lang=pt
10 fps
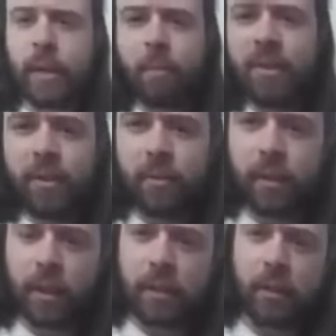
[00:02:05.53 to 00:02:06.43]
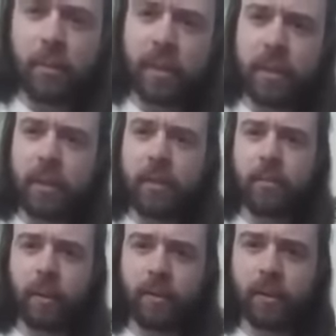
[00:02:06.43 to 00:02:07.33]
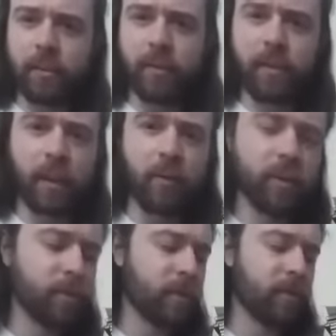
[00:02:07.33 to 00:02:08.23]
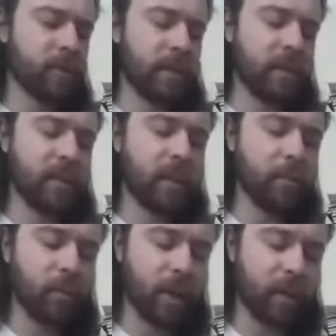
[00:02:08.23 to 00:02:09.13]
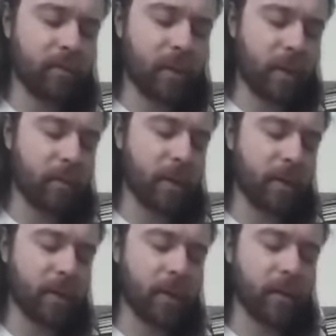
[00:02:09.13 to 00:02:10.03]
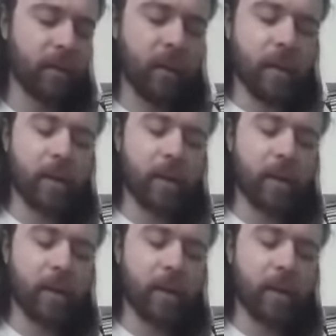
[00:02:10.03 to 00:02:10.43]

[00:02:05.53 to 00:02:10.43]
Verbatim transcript: rapidinho, tá? Só pra gente ter alguma coisa para falar hoje para vocês aí, moleque, ficarem praticando.